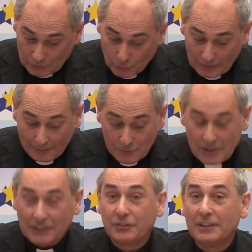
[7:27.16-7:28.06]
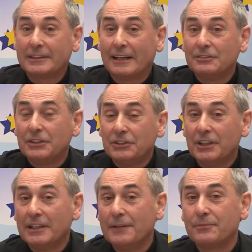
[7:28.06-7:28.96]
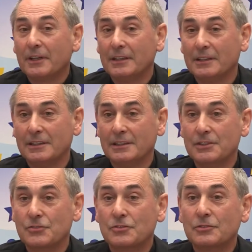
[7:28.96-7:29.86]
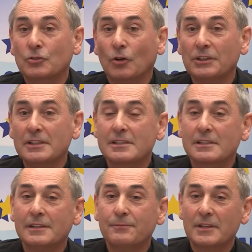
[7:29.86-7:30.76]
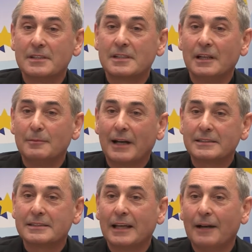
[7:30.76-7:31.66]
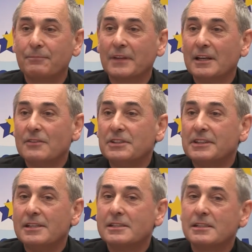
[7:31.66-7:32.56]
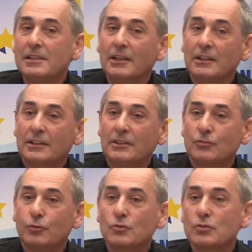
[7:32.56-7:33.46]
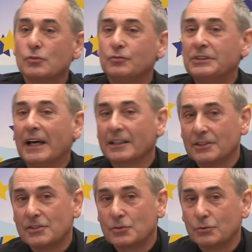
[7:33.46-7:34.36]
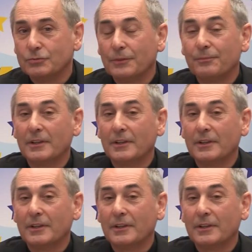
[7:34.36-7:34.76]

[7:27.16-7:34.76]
Druga msza święta w niedzielę e, to jest celebracja w intencji e, twórców i artystów.